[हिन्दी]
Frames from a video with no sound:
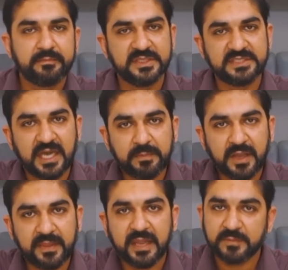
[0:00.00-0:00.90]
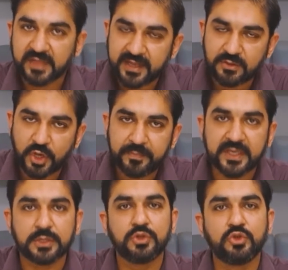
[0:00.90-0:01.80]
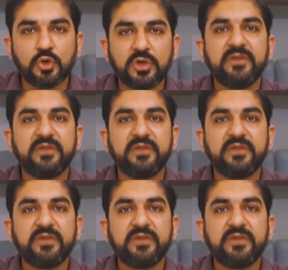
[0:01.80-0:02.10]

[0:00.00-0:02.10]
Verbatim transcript: पंजाब के अंदर इब्तदाई तौर पर दो